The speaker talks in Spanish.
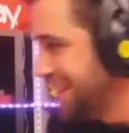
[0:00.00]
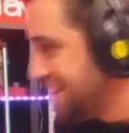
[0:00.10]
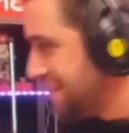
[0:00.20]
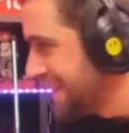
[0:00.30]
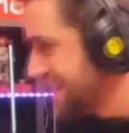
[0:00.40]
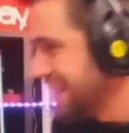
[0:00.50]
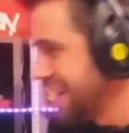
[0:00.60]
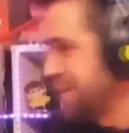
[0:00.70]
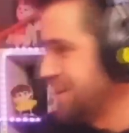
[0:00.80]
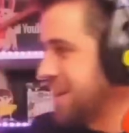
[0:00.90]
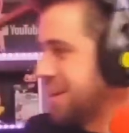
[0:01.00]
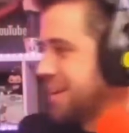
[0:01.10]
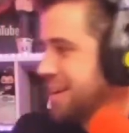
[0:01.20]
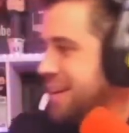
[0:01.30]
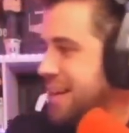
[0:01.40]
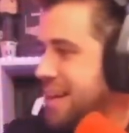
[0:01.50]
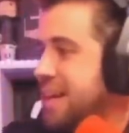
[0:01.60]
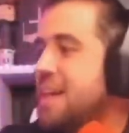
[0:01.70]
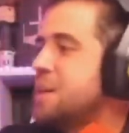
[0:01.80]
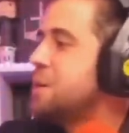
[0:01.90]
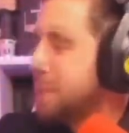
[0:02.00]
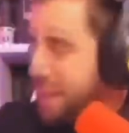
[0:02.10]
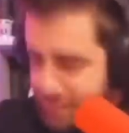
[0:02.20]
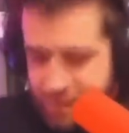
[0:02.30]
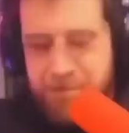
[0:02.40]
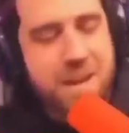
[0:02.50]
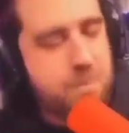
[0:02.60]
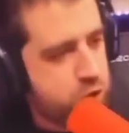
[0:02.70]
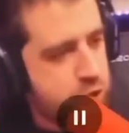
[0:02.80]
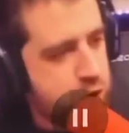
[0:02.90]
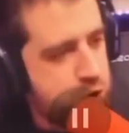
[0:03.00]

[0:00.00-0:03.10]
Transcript: no pasa nada, oye. Eh, entendemos. Sí, sí,